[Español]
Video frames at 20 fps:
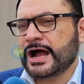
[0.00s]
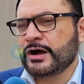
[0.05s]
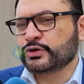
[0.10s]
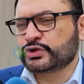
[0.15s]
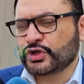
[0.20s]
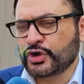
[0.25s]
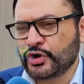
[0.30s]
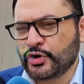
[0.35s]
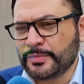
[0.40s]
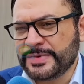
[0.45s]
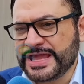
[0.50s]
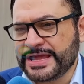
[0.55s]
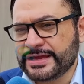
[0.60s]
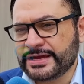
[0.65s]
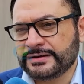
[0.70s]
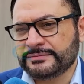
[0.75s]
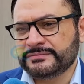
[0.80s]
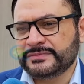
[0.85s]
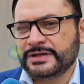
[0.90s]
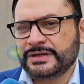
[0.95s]

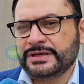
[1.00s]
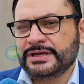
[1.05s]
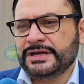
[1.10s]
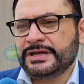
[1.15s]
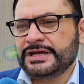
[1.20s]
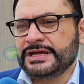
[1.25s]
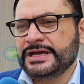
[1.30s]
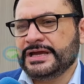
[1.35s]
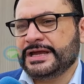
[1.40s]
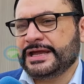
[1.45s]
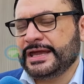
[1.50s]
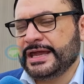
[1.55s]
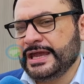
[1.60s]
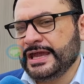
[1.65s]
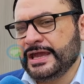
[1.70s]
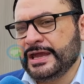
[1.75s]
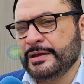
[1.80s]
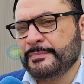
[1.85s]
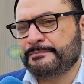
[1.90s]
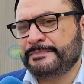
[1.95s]
autonomía y
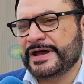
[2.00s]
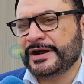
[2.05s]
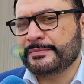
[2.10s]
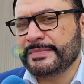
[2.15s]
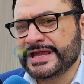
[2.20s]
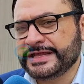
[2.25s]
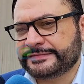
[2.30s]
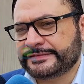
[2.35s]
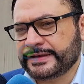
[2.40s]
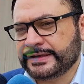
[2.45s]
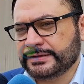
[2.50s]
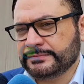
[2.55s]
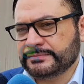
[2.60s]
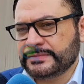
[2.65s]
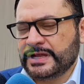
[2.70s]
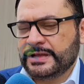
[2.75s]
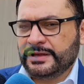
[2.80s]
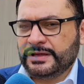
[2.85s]
que permite